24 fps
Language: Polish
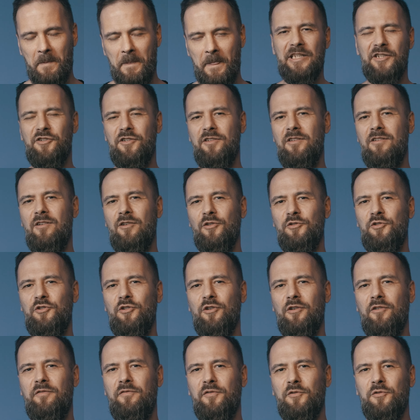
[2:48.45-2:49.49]
Jeżeli
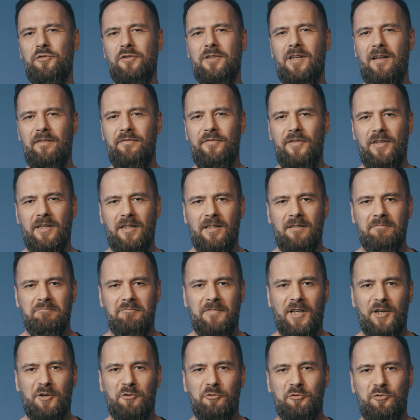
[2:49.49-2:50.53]
chodzi o fotografię
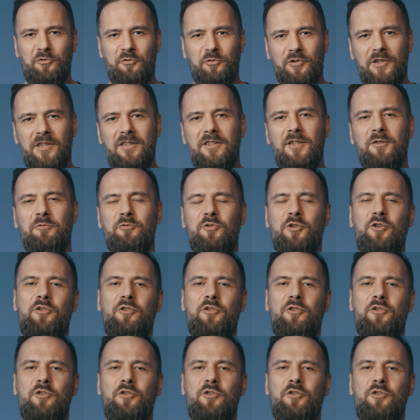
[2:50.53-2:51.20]
taką studyjną,